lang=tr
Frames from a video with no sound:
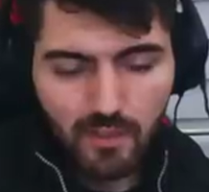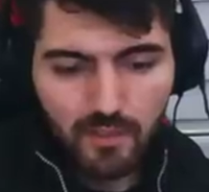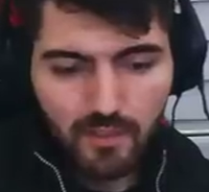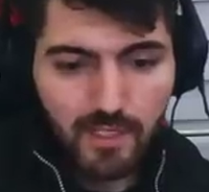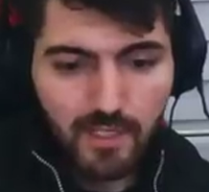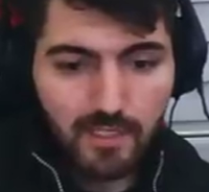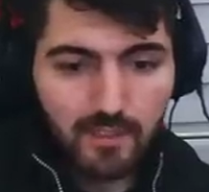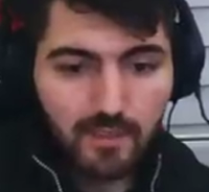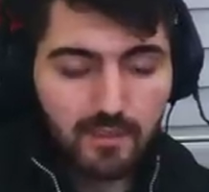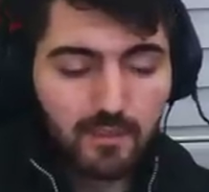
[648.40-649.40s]
Yani
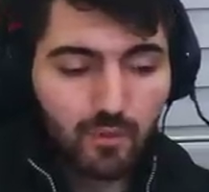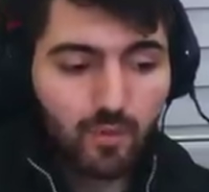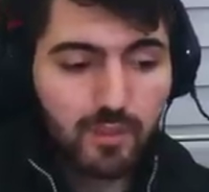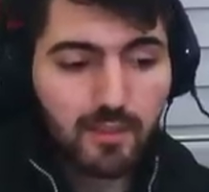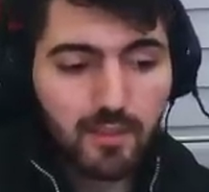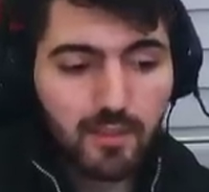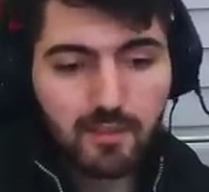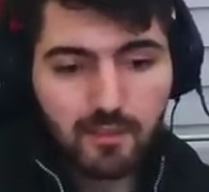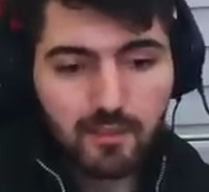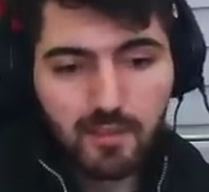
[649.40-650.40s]
Onyx'te
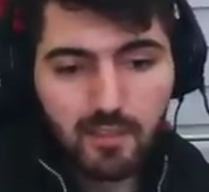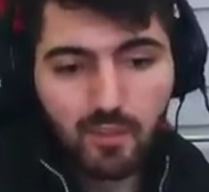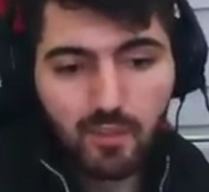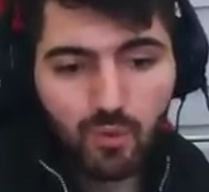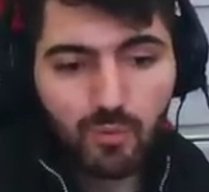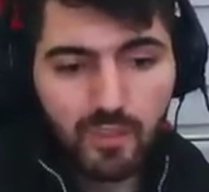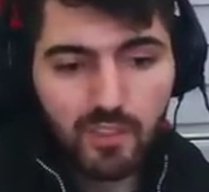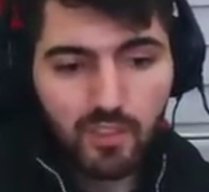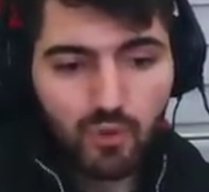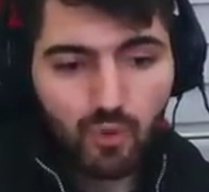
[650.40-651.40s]
kritik olmadığı
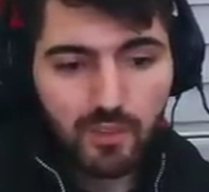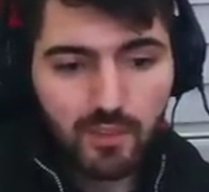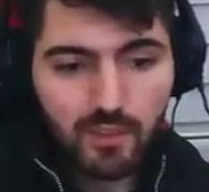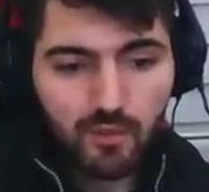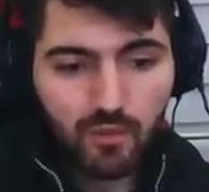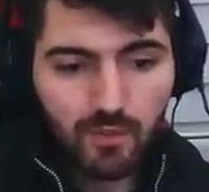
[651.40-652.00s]
için çok kritik atıyor.